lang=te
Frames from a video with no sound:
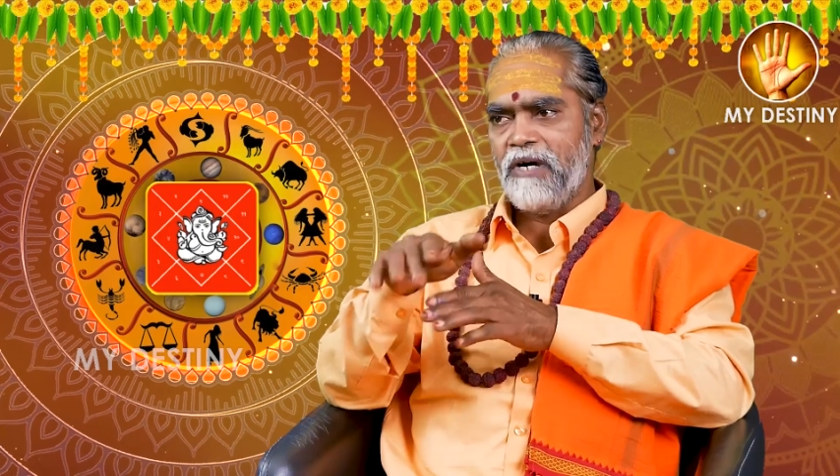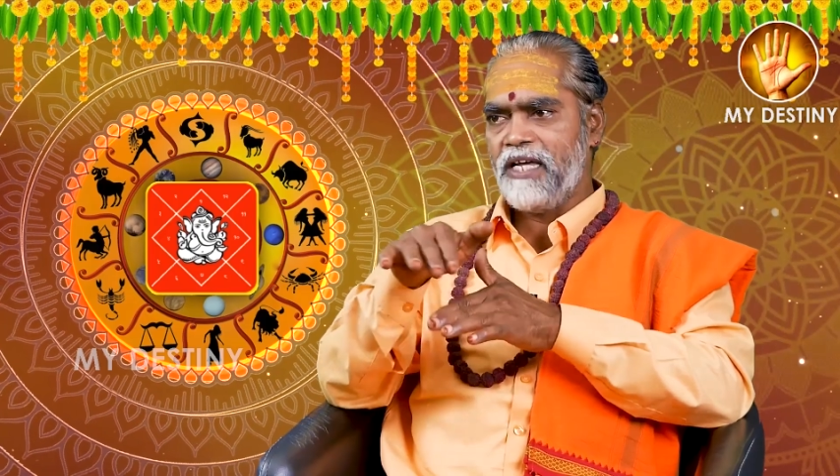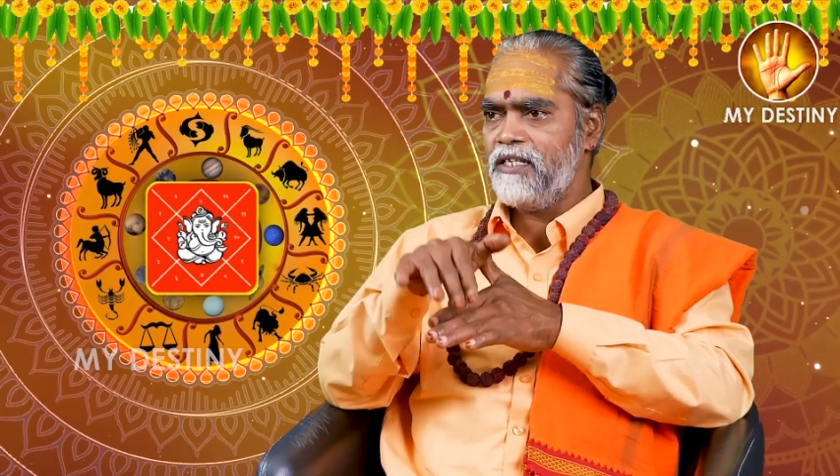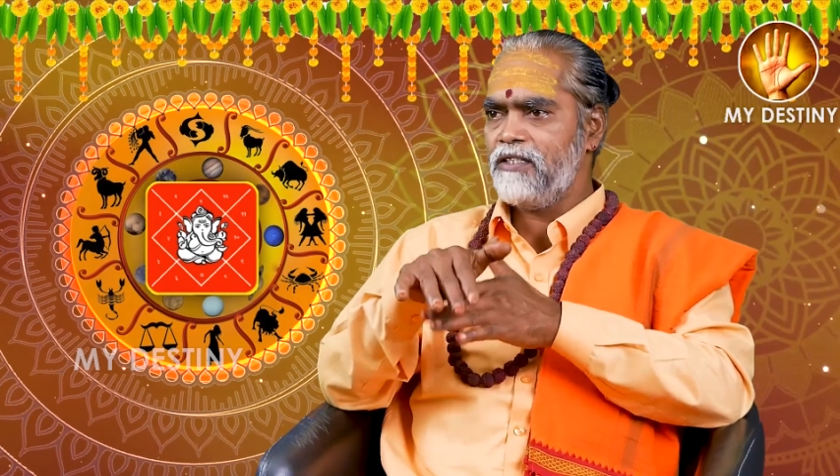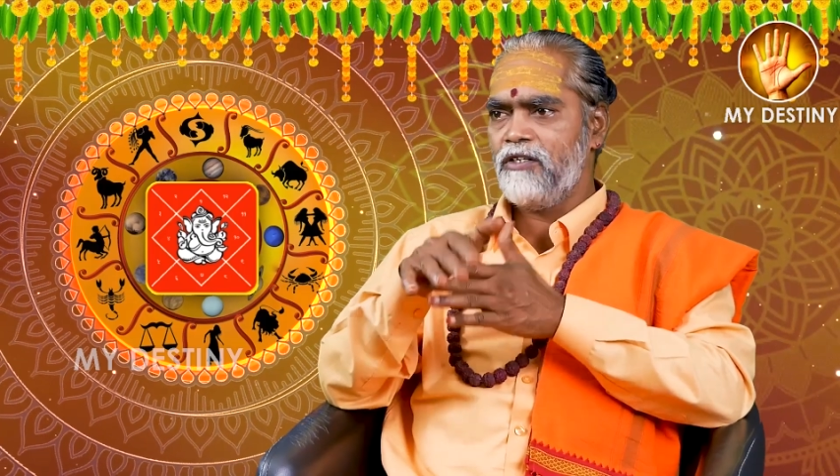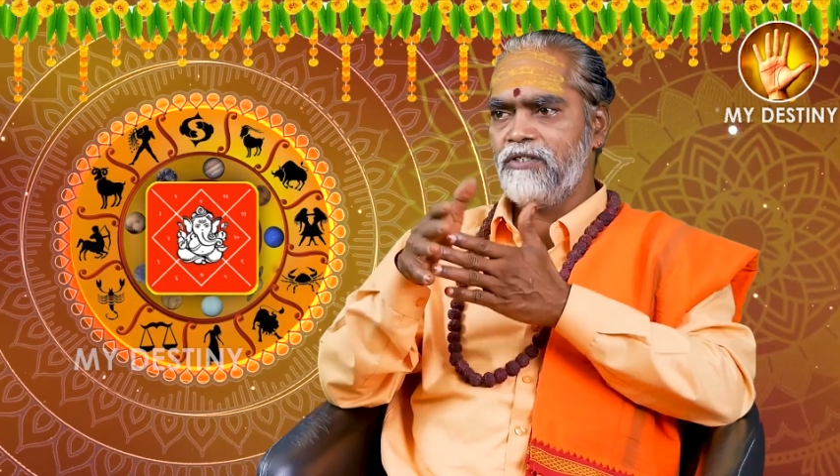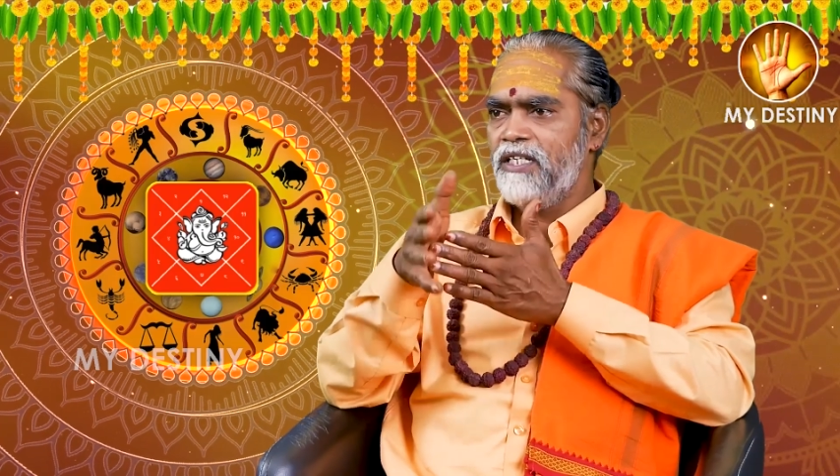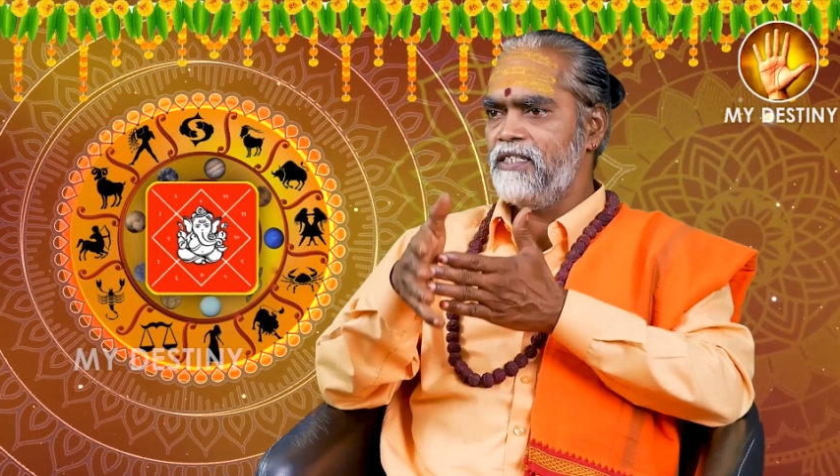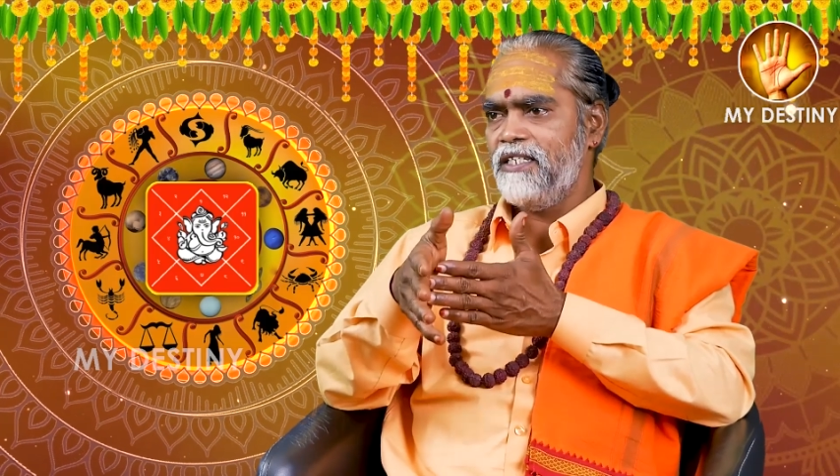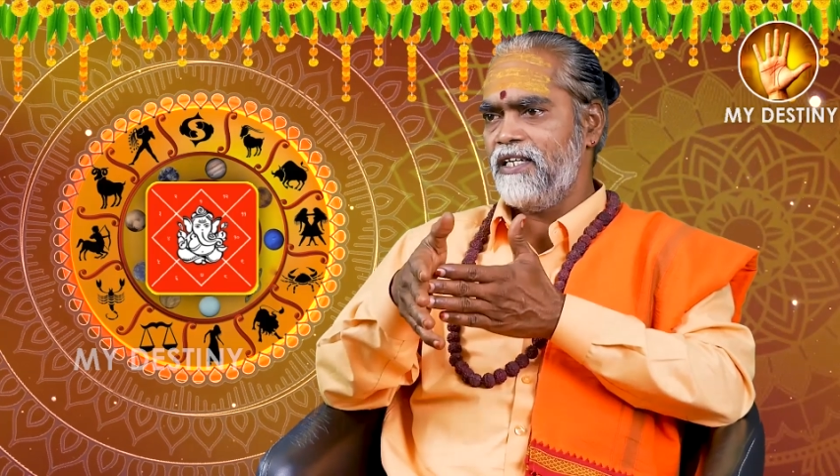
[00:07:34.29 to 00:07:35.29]
భార్యకి తెలుసు
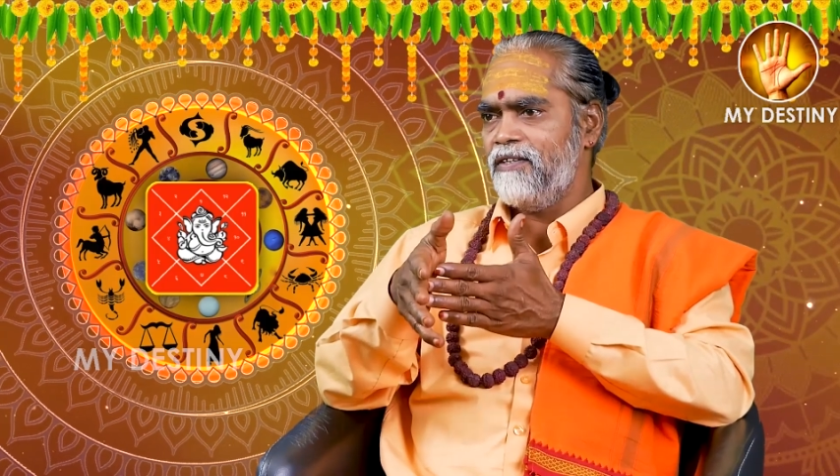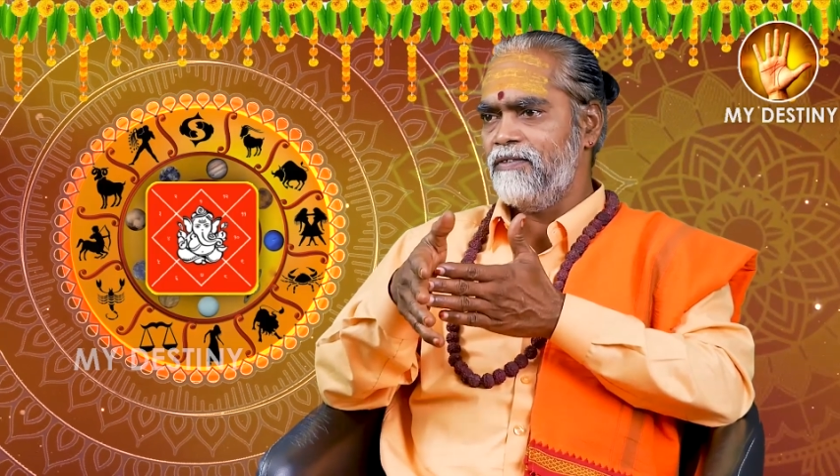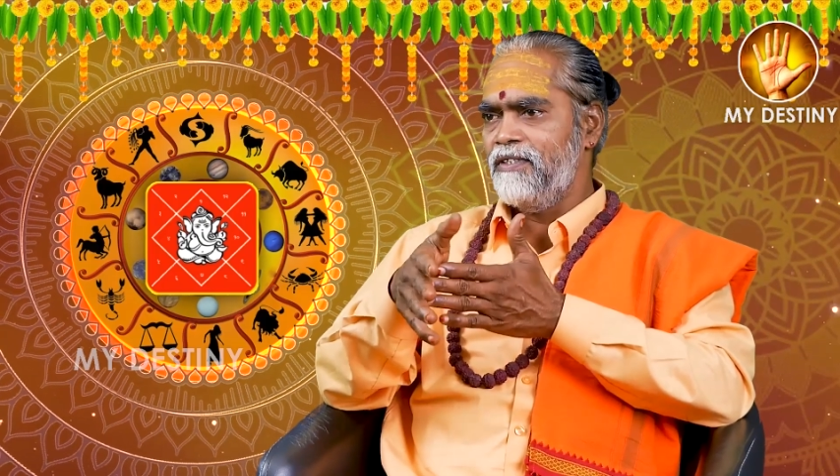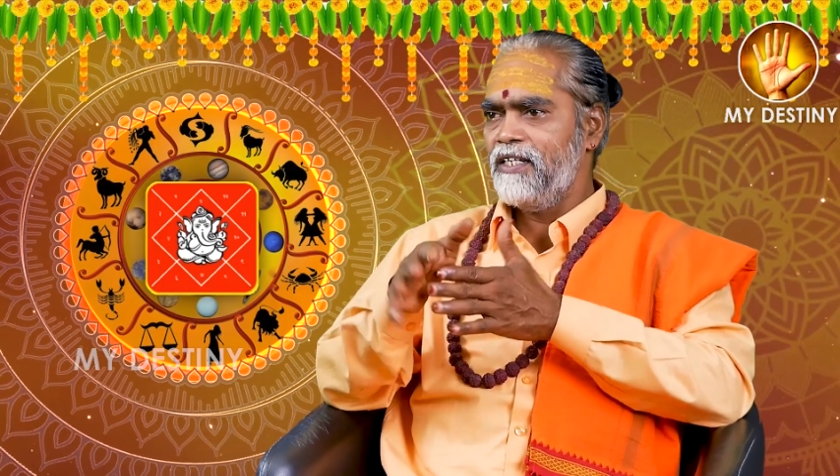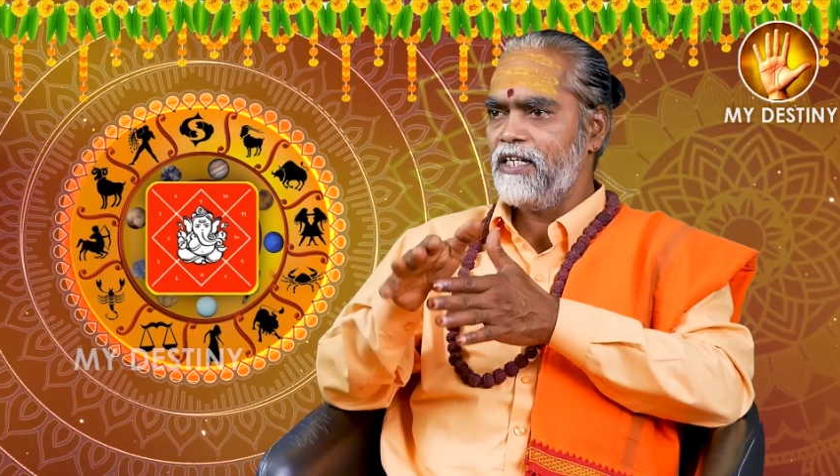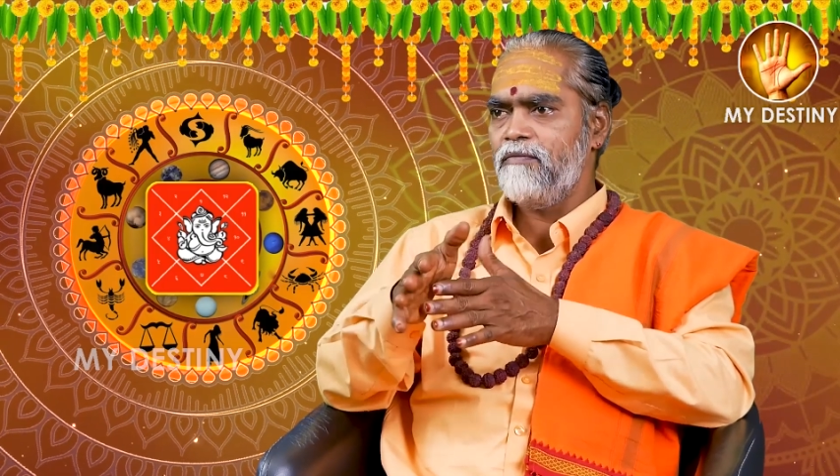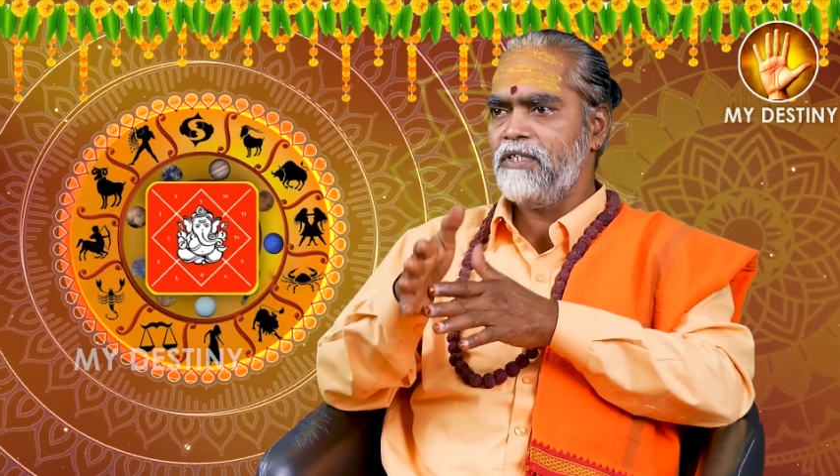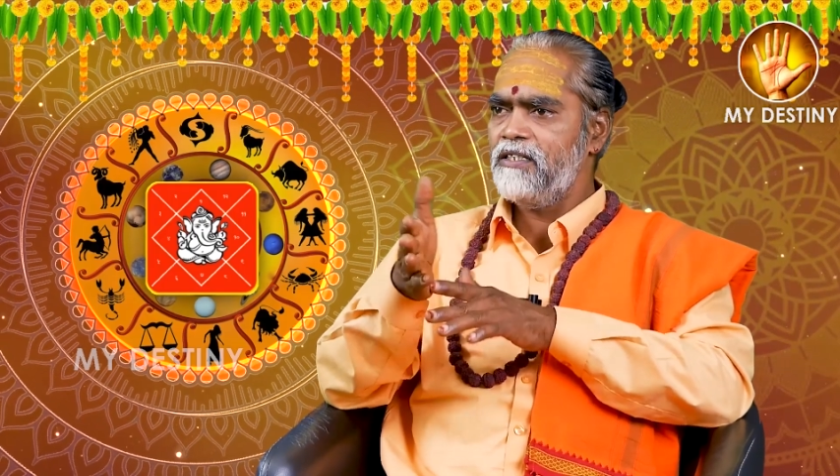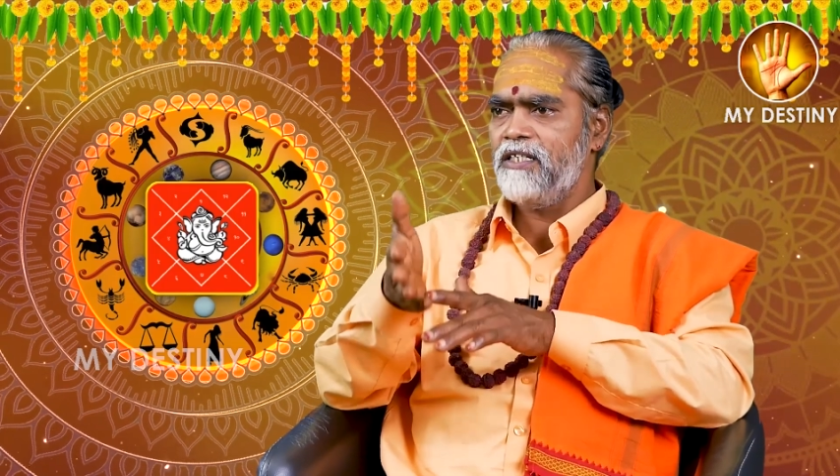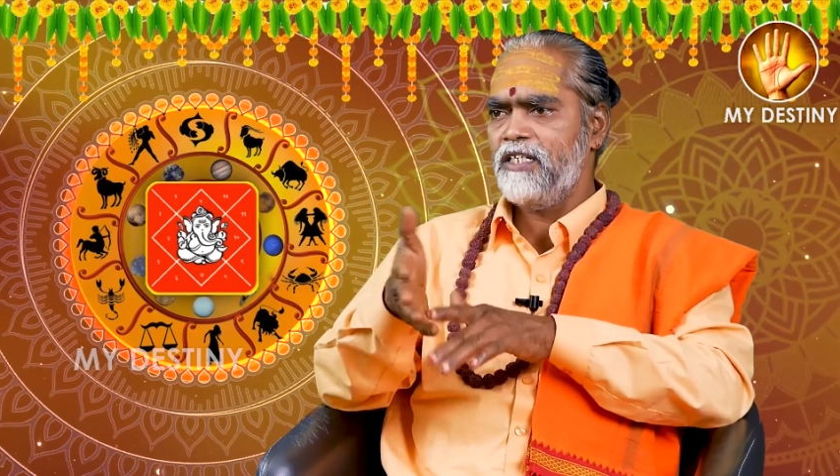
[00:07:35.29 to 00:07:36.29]
ఏం చేయాలో
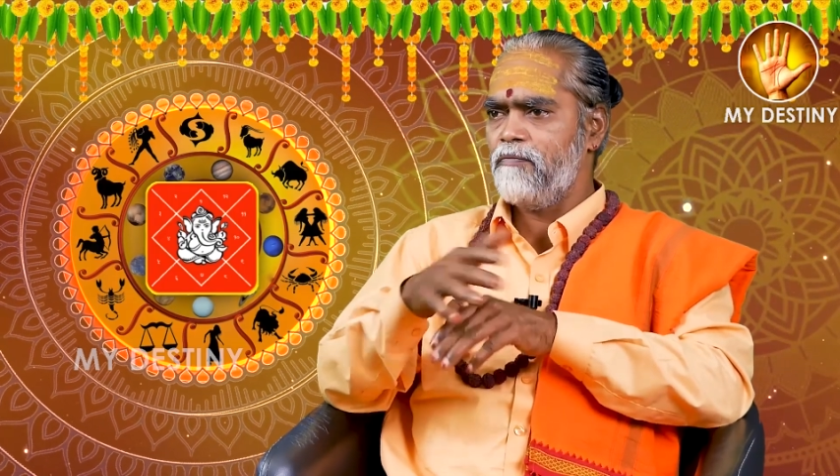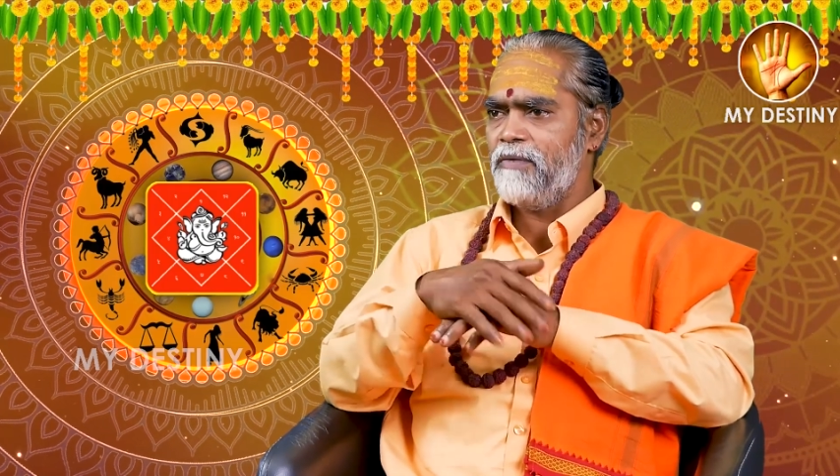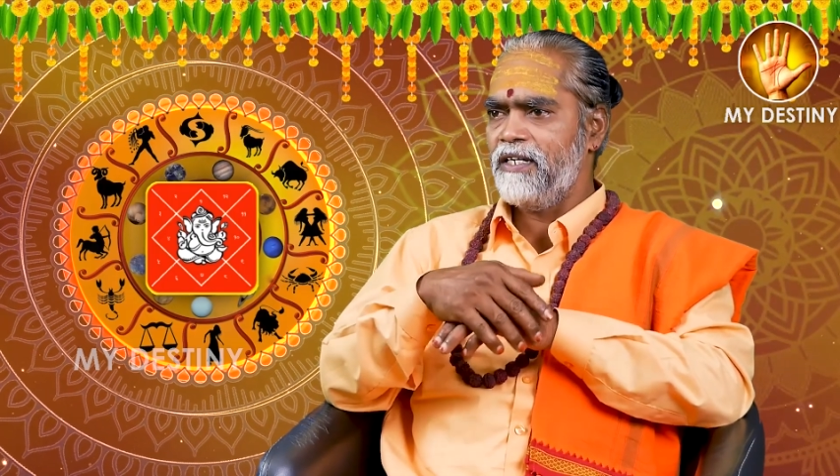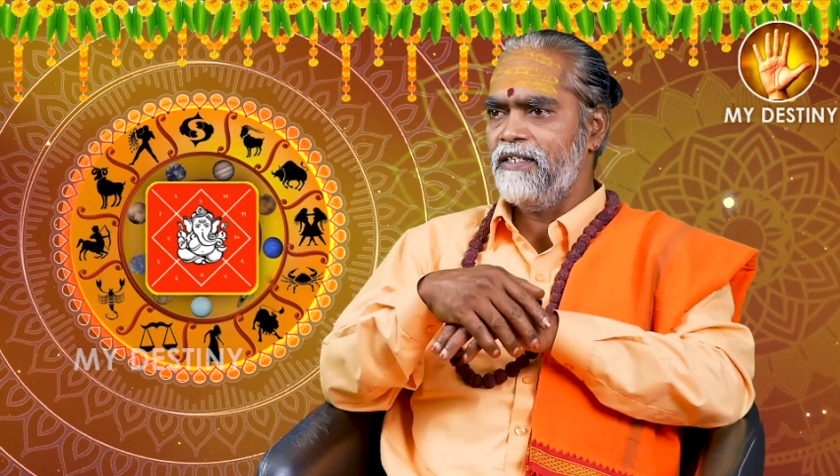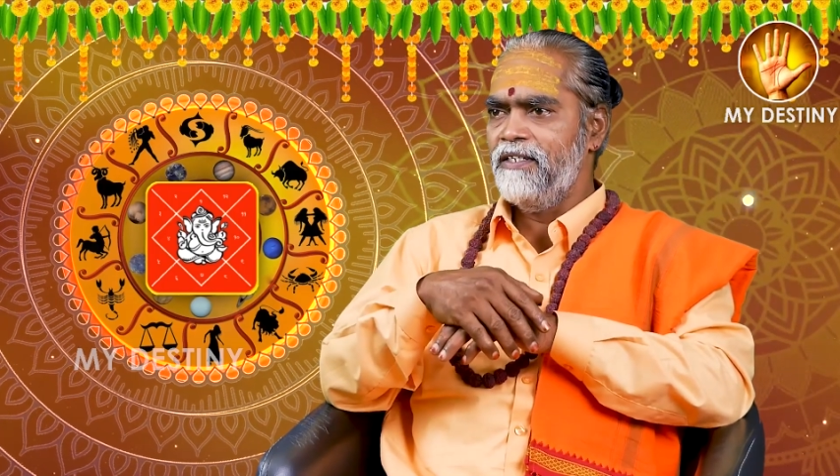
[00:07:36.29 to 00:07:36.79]
కాబట్టి చెయ్యమ్మా